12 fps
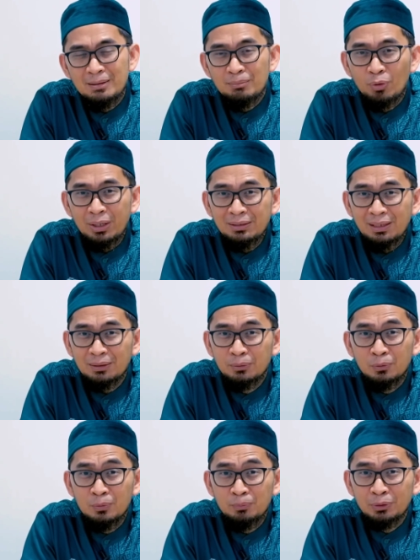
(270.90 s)
Bukankah
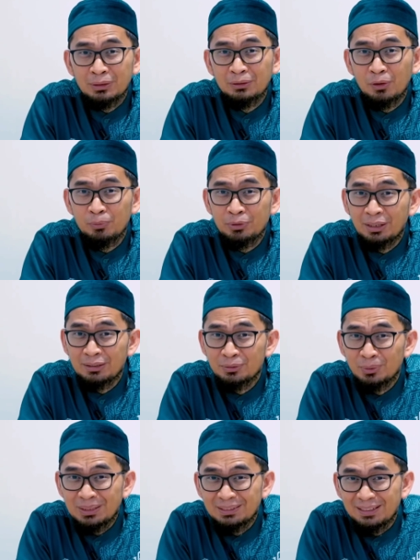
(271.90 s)
dulu pun engkau punya
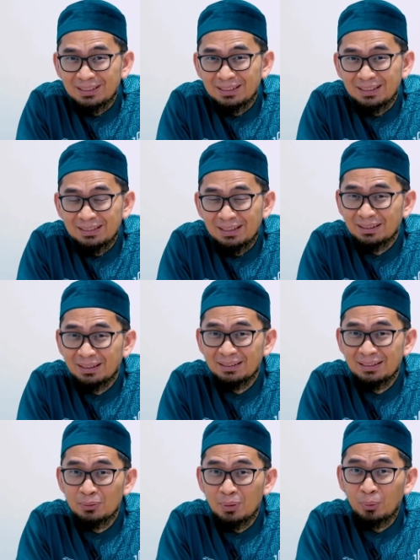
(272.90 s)
kesulitan yang dengan
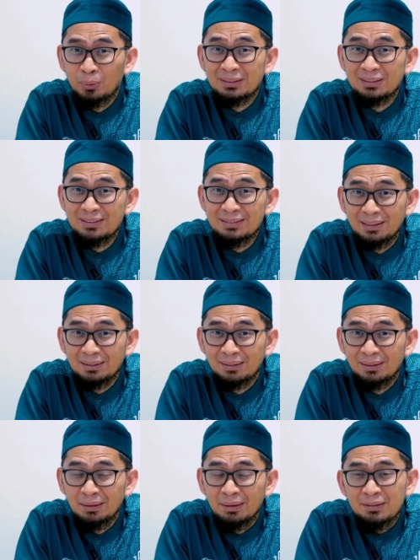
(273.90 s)
itu aku entaskan?
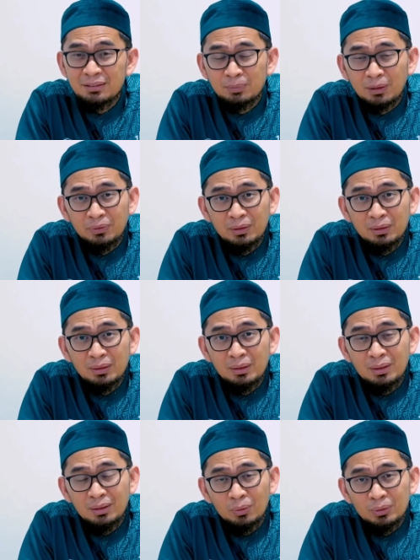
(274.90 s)
Seperti
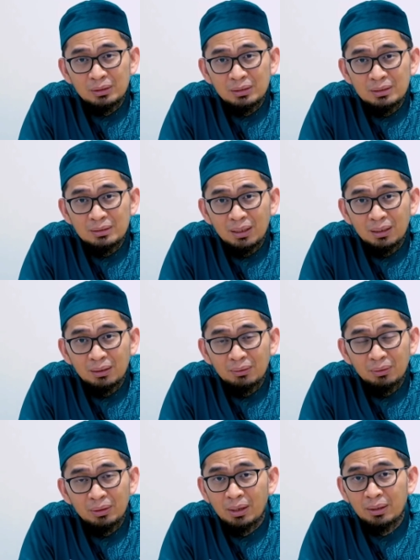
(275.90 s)
engkau ditinggal
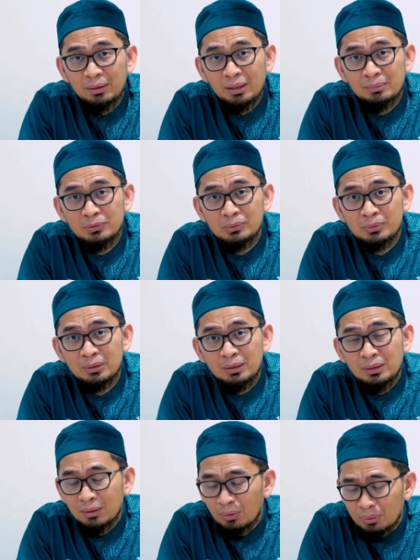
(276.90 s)
oleh ayahmu,
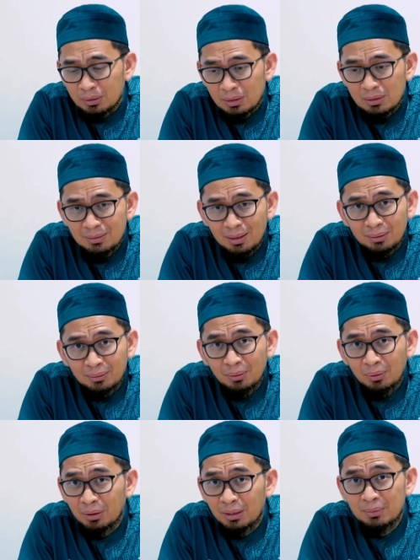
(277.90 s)
engkau ditinggal
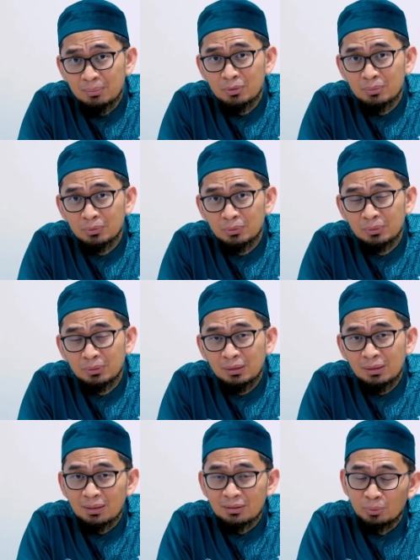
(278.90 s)
oleh ibumu,
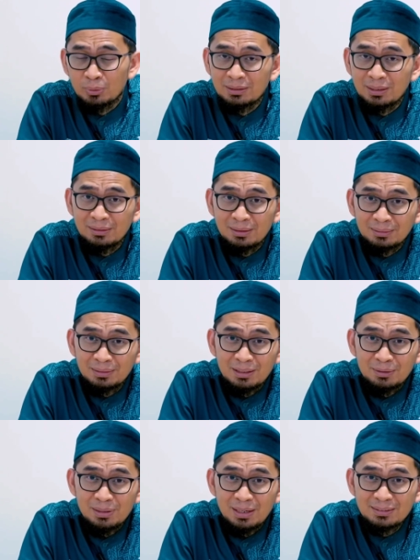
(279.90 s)
kesulitan yang
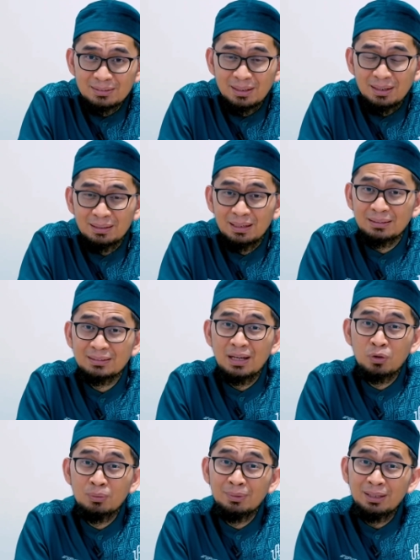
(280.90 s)
tidak biasa, lantas
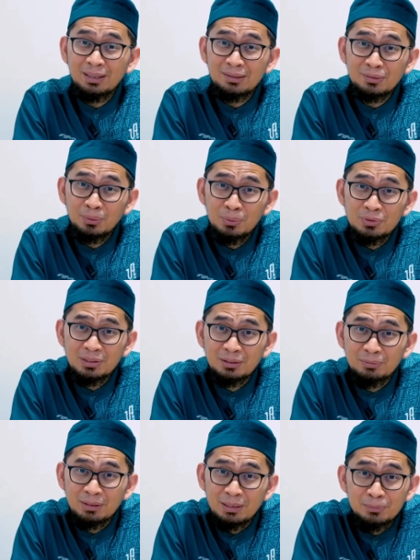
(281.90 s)
aku memberikan solusi
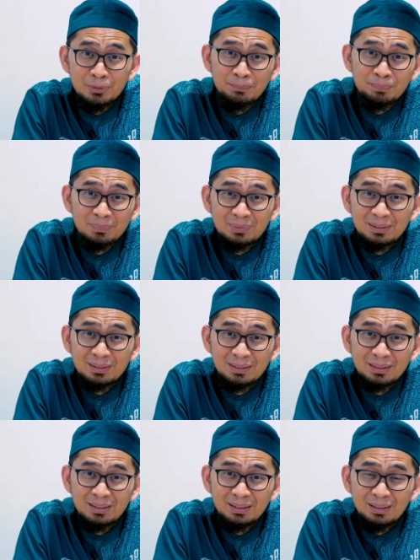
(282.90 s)
kepadamu.
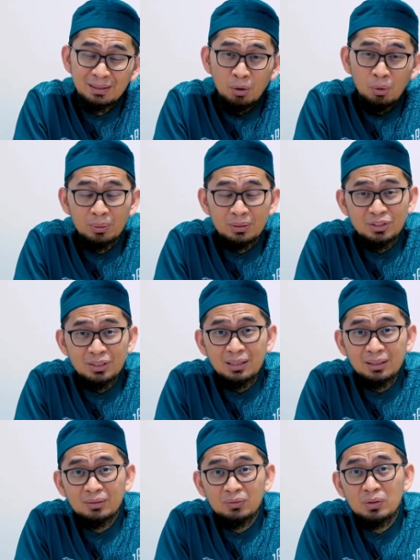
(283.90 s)

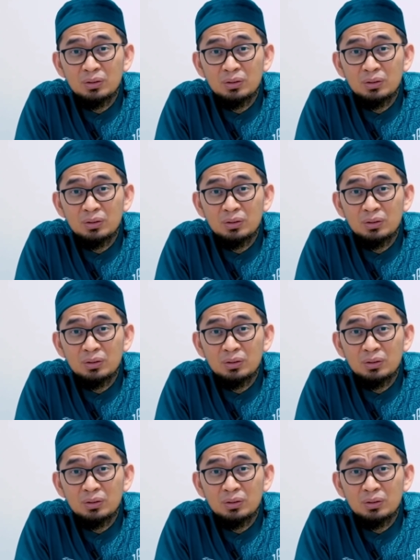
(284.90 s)
Wajadaka